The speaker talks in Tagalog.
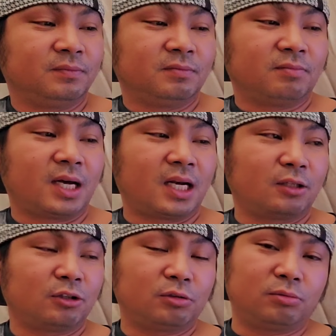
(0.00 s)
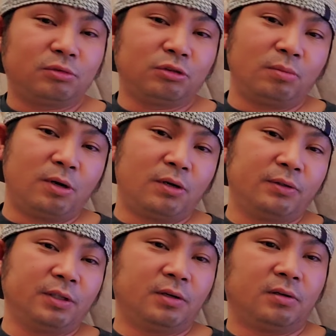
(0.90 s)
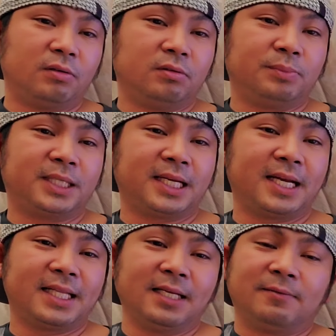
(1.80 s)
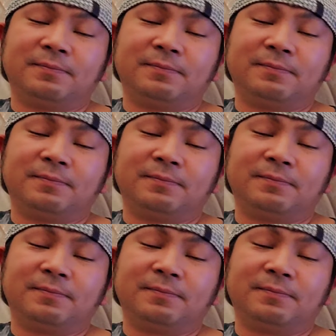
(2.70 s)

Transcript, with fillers: Para tomorrow to. Pisa na natin.